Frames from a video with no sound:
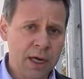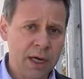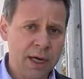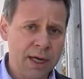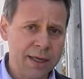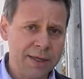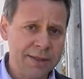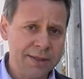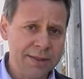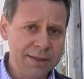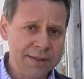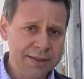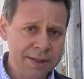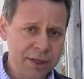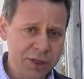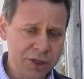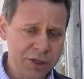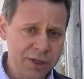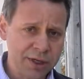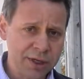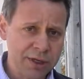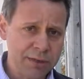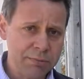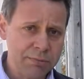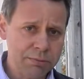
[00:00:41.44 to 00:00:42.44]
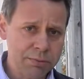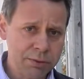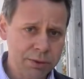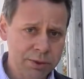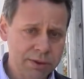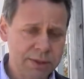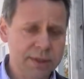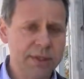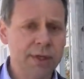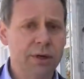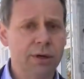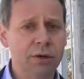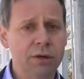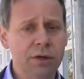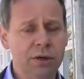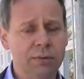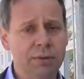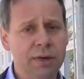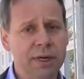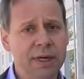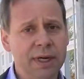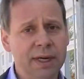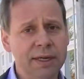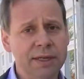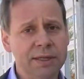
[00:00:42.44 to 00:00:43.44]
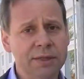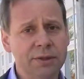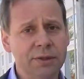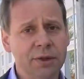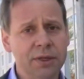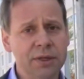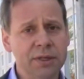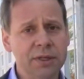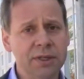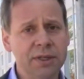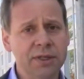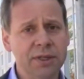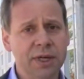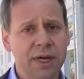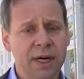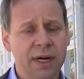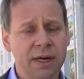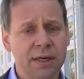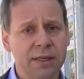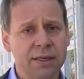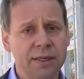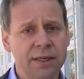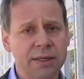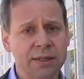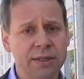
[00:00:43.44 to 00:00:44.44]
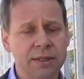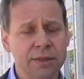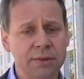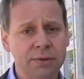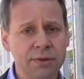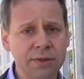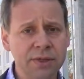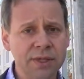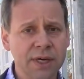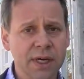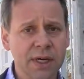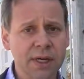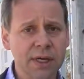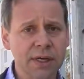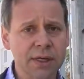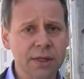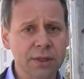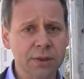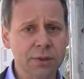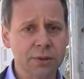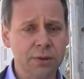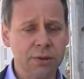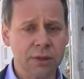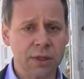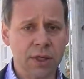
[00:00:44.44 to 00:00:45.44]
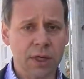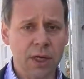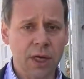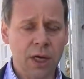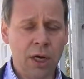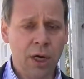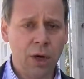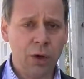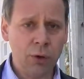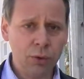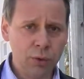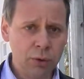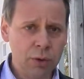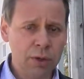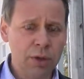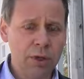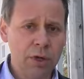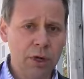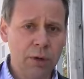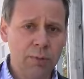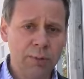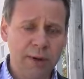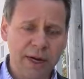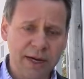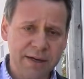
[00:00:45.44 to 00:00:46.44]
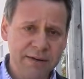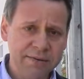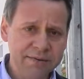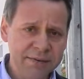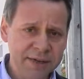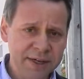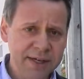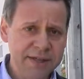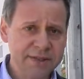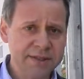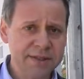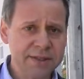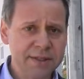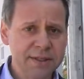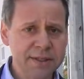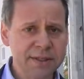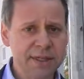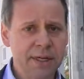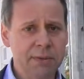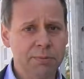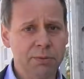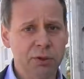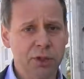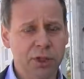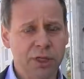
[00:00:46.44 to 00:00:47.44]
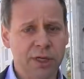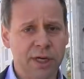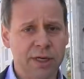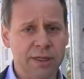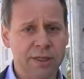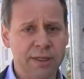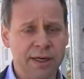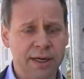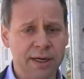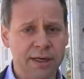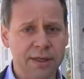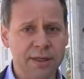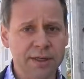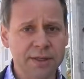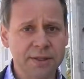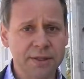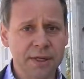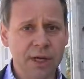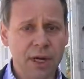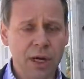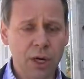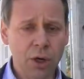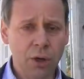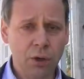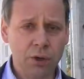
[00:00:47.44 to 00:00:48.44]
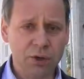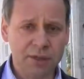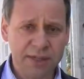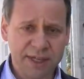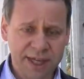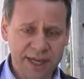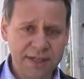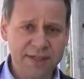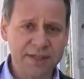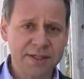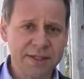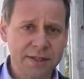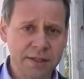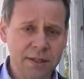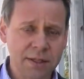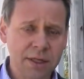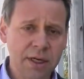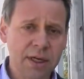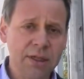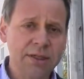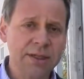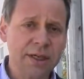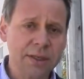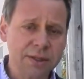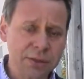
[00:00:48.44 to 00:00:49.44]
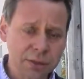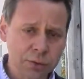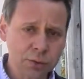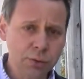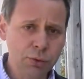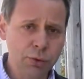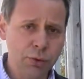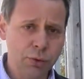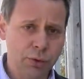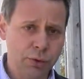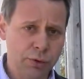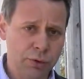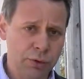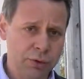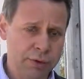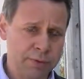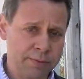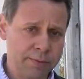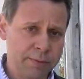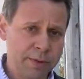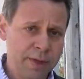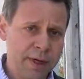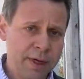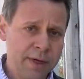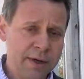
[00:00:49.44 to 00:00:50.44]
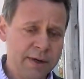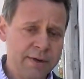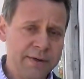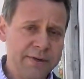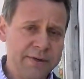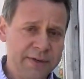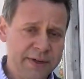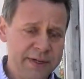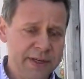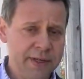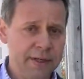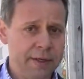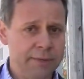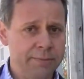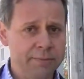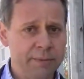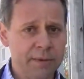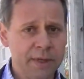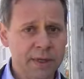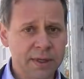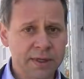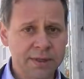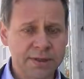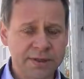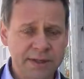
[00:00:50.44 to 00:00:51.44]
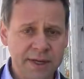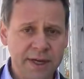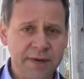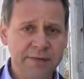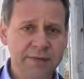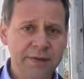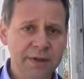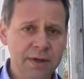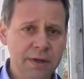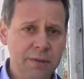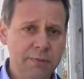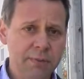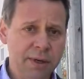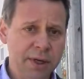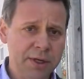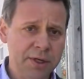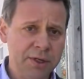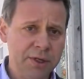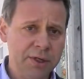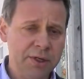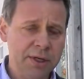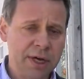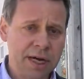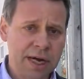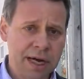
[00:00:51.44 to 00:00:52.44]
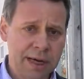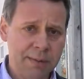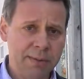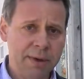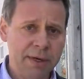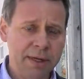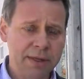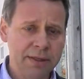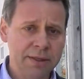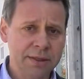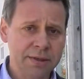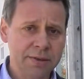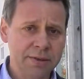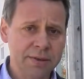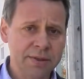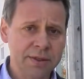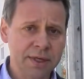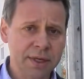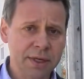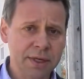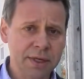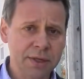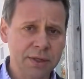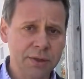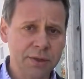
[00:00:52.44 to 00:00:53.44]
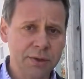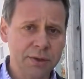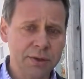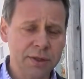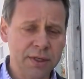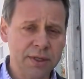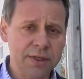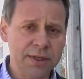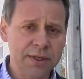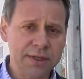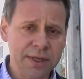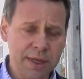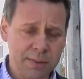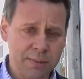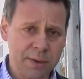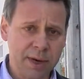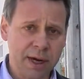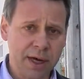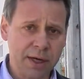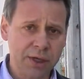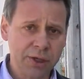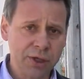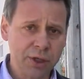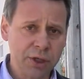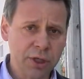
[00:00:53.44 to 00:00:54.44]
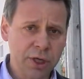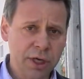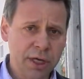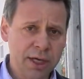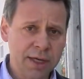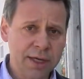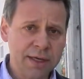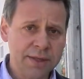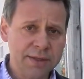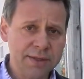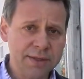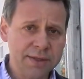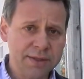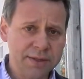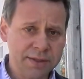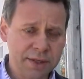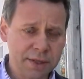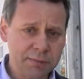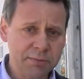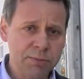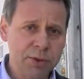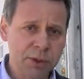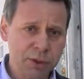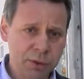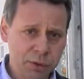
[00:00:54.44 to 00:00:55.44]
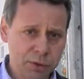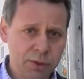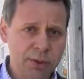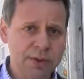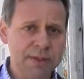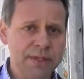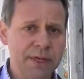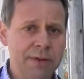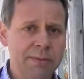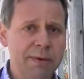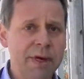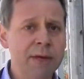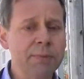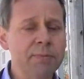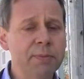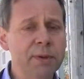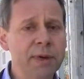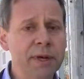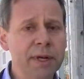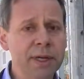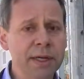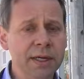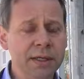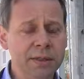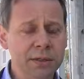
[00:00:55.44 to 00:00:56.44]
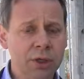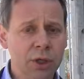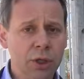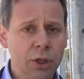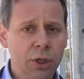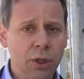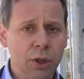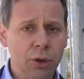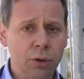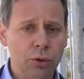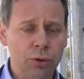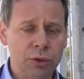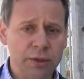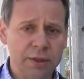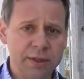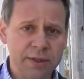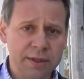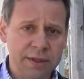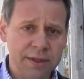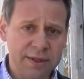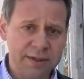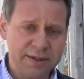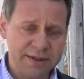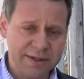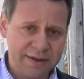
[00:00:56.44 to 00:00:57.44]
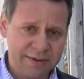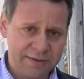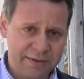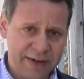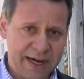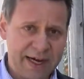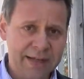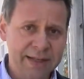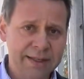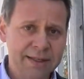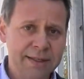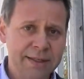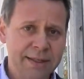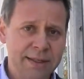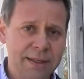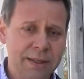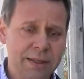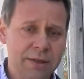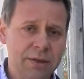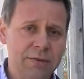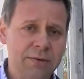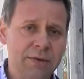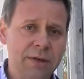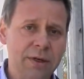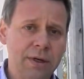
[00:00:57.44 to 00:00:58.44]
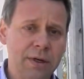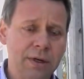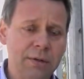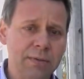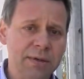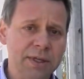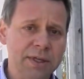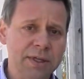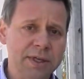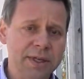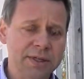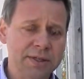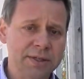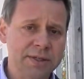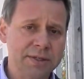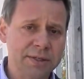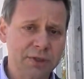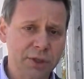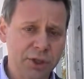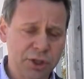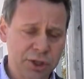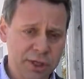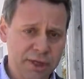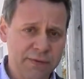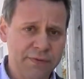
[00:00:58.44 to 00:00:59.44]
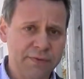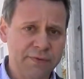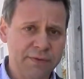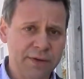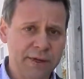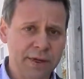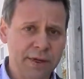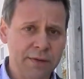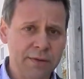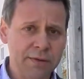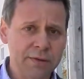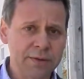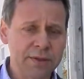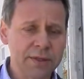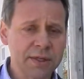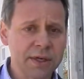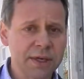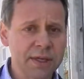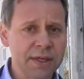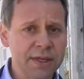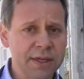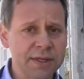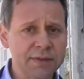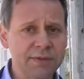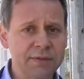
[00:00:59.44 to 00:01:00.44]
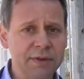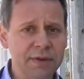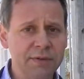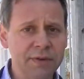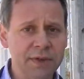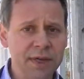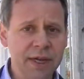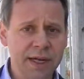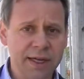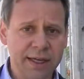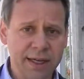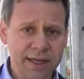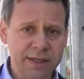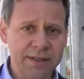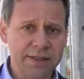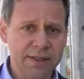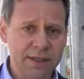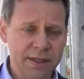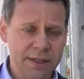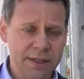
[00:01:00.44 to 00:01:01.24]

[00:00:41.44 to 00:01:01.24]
An dieser Stelle möchte ich auch noch mal ganz deutlich sagen, dass in unserer Region Urlaub ein wesentlicher Bestandteil ist und Gäste dazugehören. Viele sehr viele Menschen arbeiten in unserer Region in dieser Branche. Sie sind mit Kurzarbeit belegt und sie warten darauf, glaube ich, dass das Geschäft wieder losgeht, dass wir wieder Gäste